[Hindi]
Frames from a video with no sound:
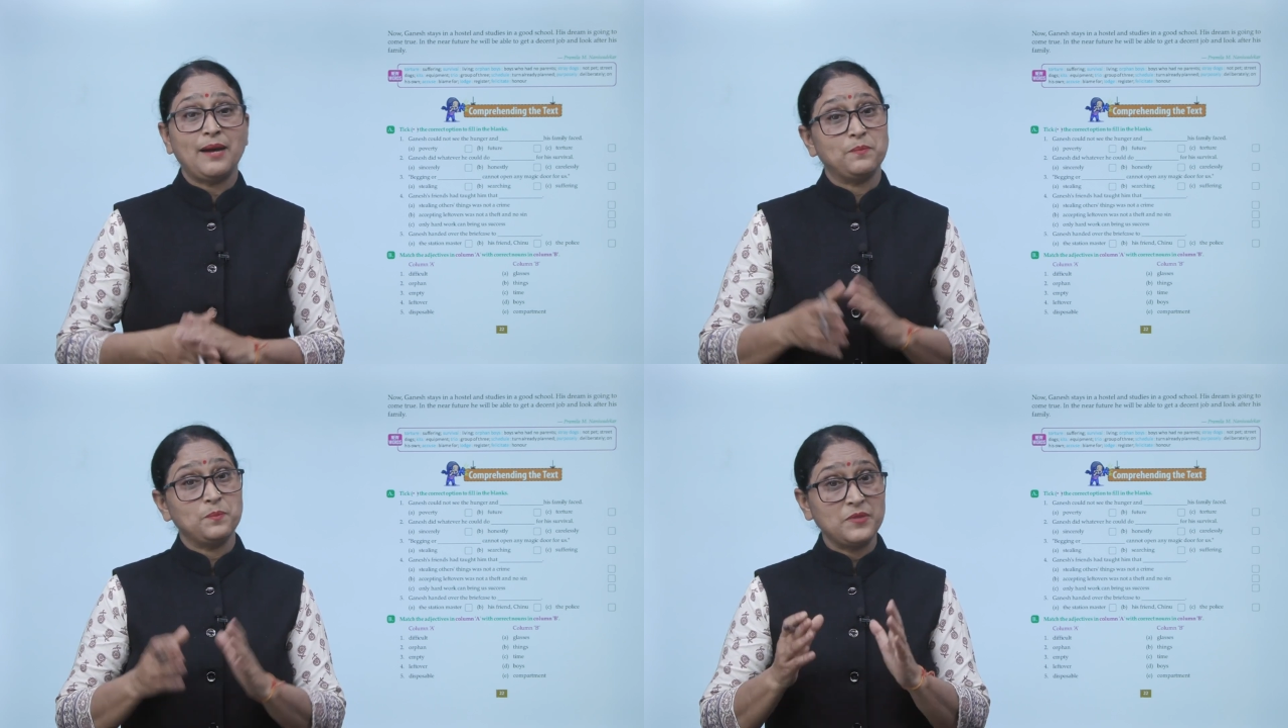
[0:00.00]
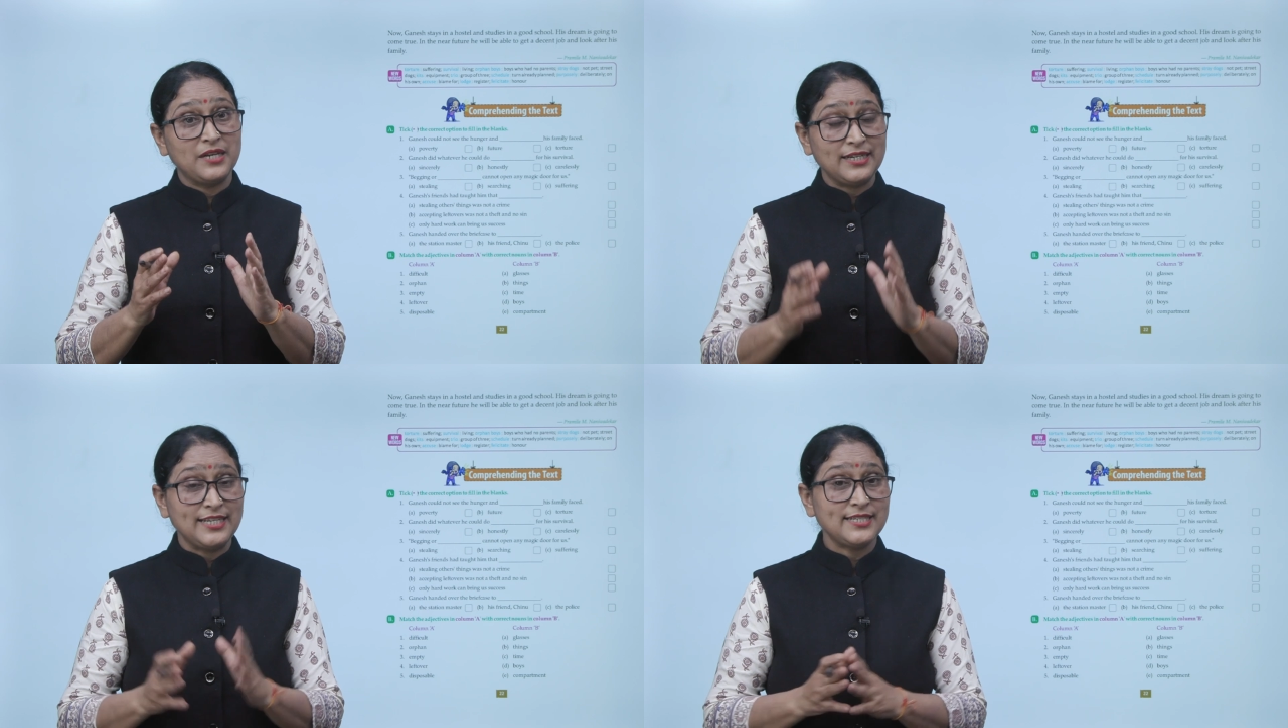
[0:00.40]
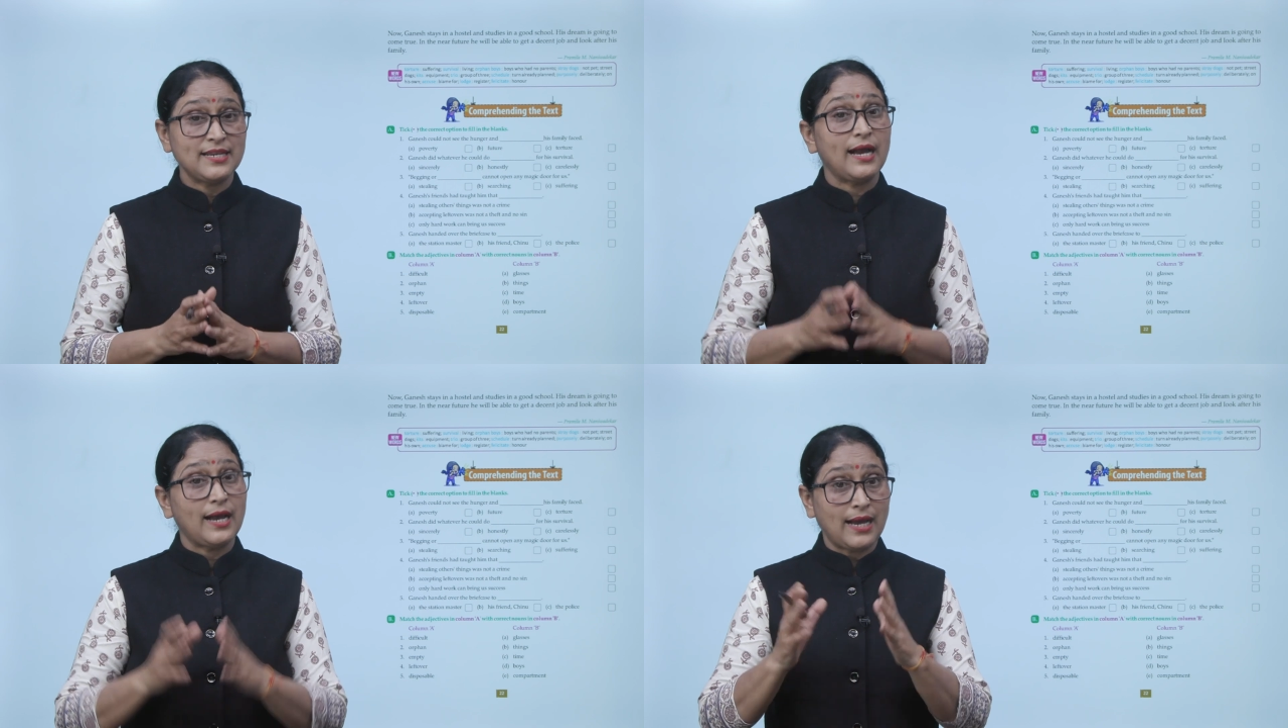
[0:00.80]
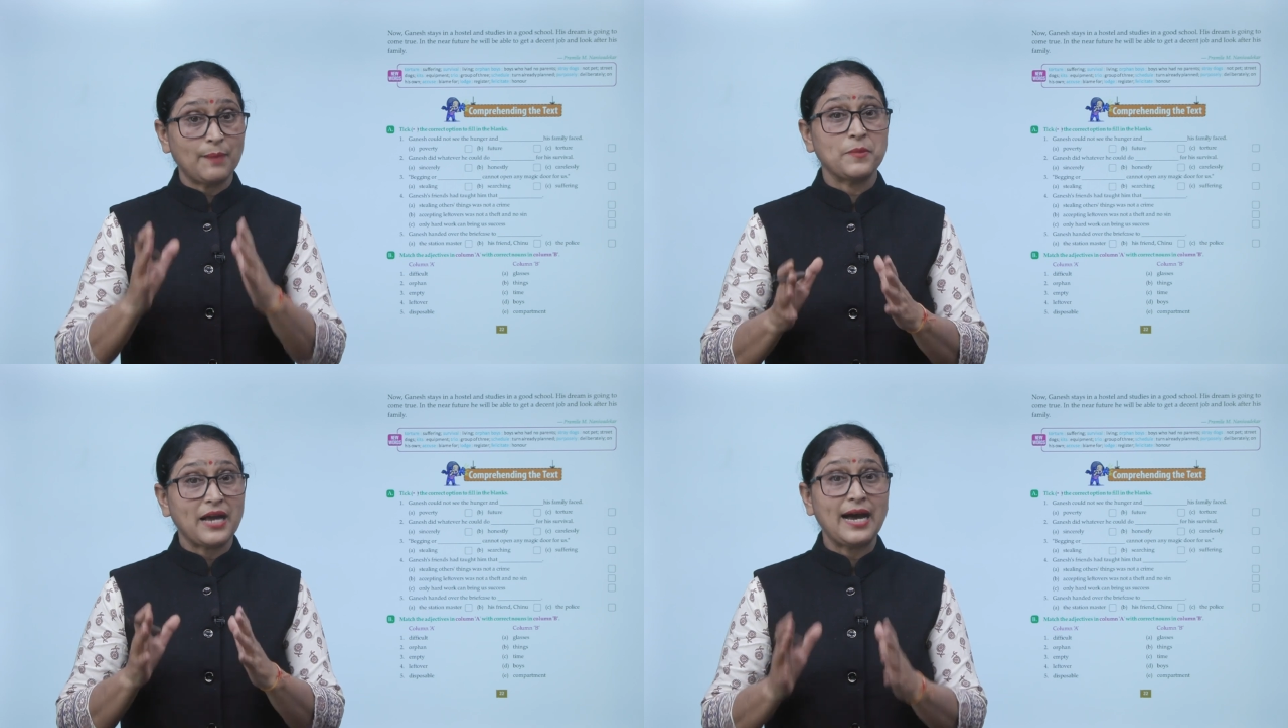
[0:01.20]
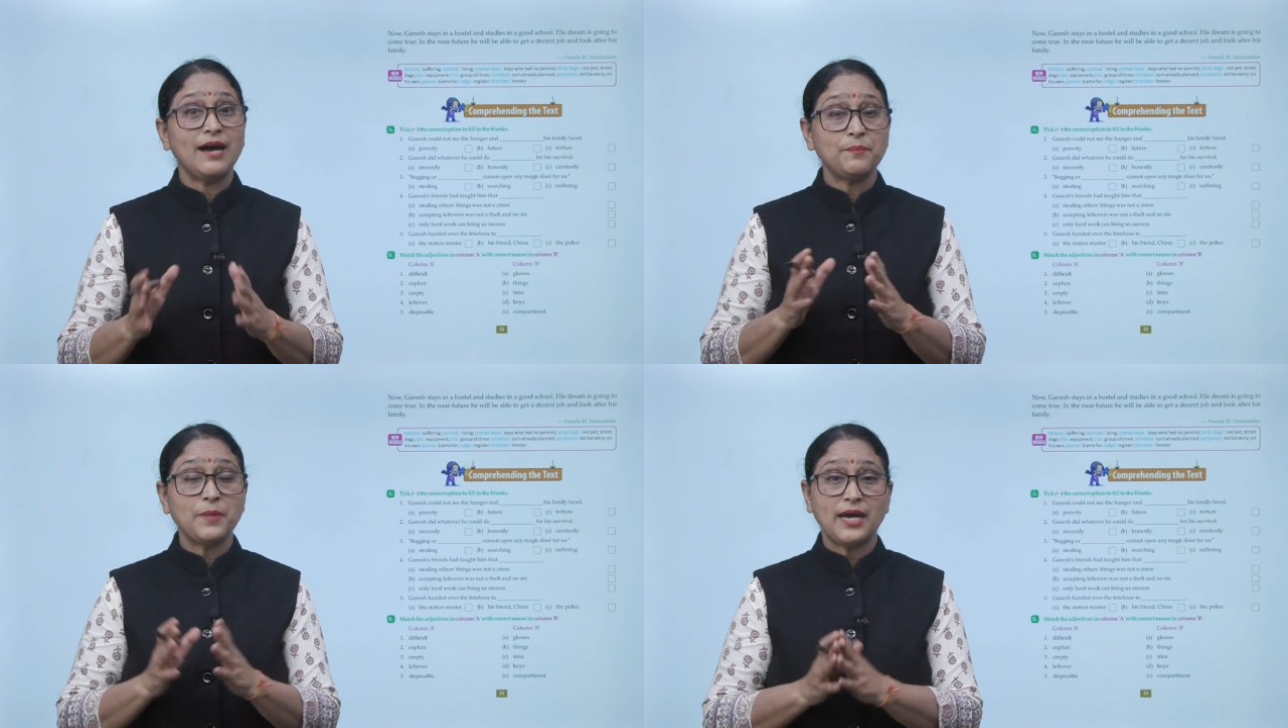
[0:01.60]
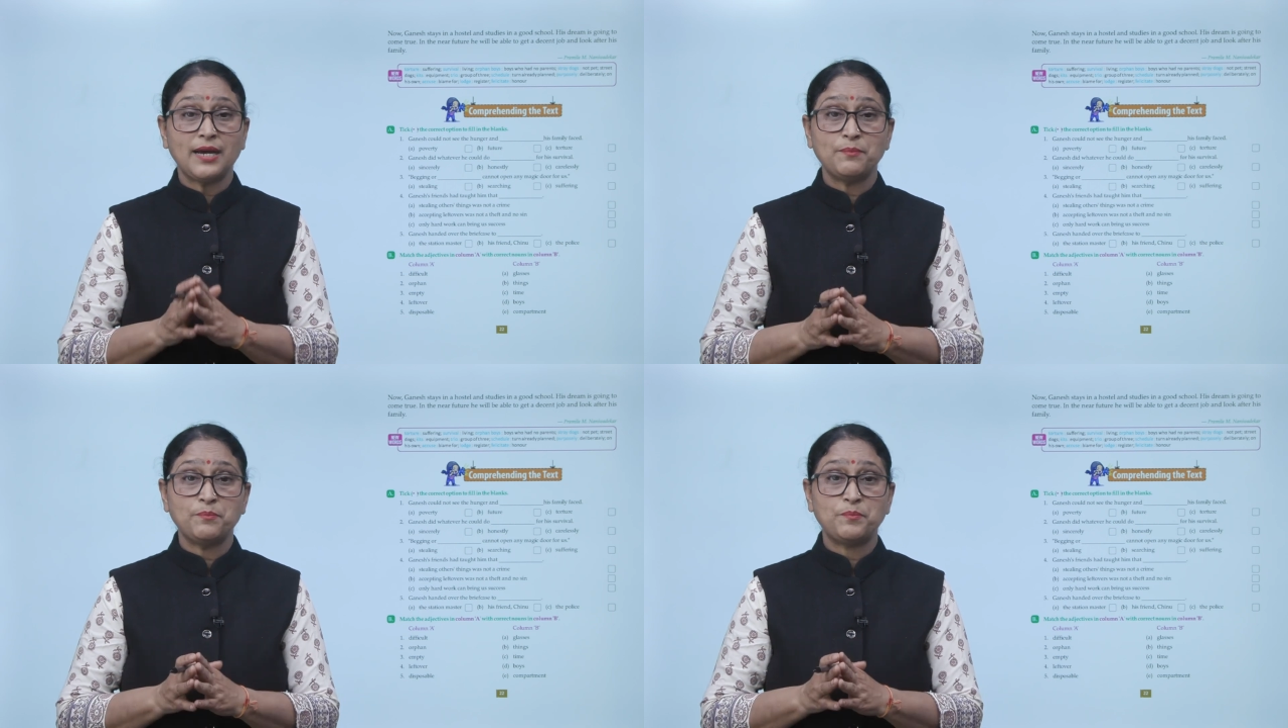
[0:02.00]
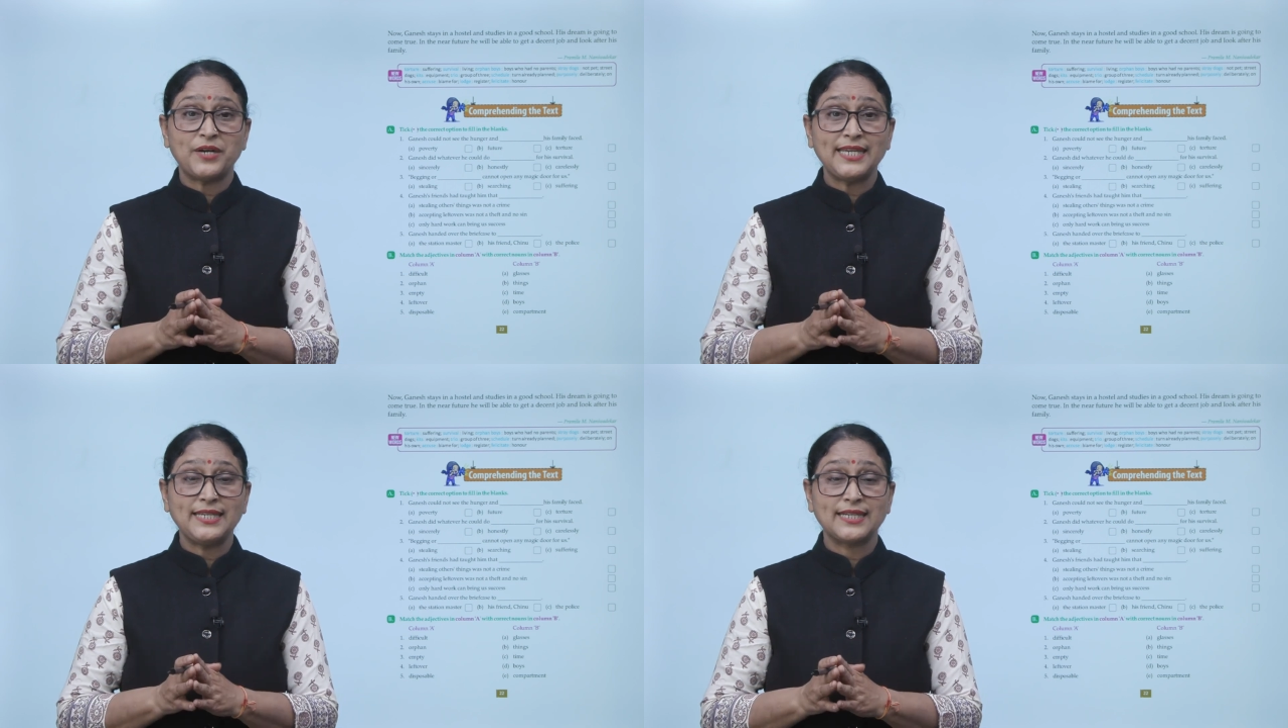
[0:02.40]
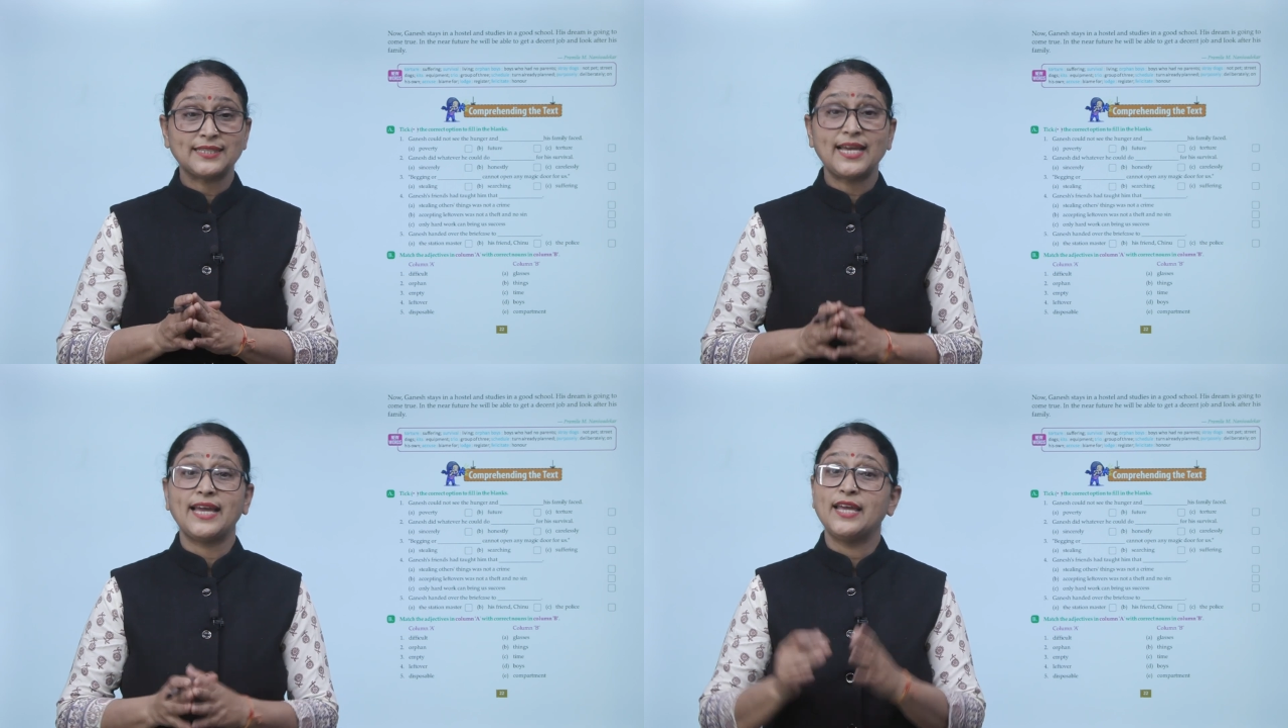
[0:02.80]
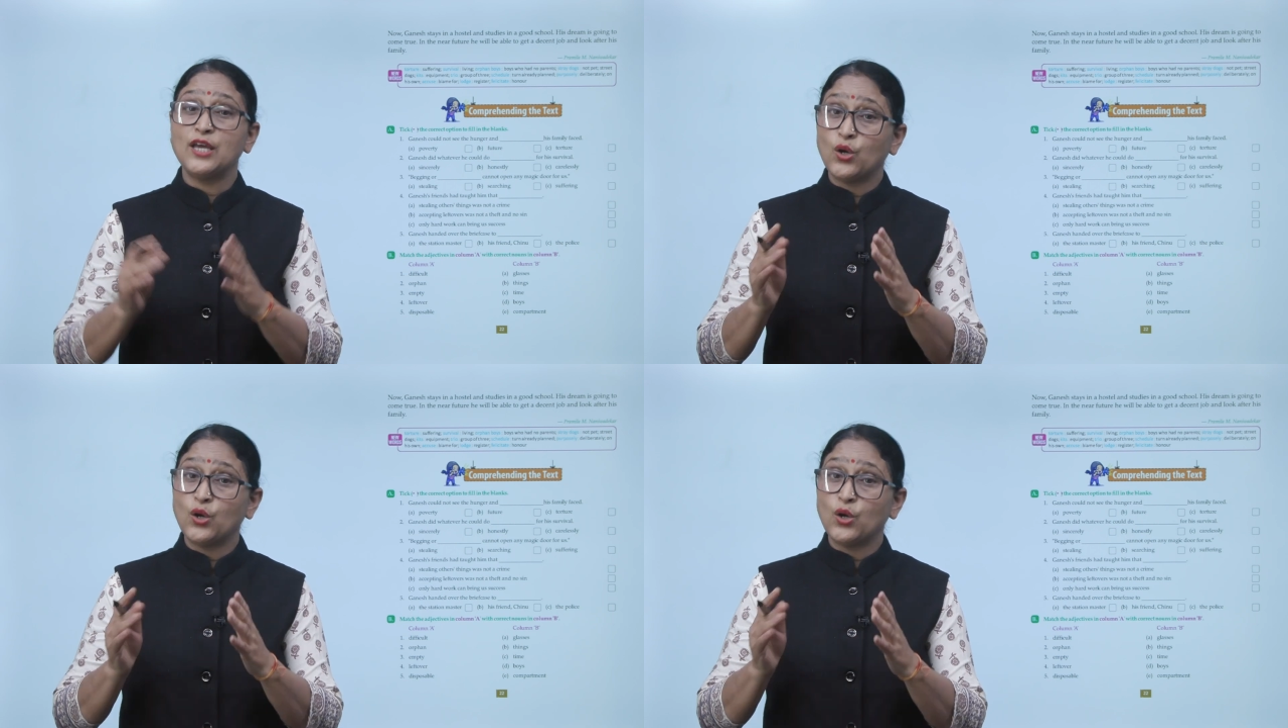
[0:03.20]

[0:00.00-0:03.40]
अब गणेश अब कहाँ पढ़ाई करता है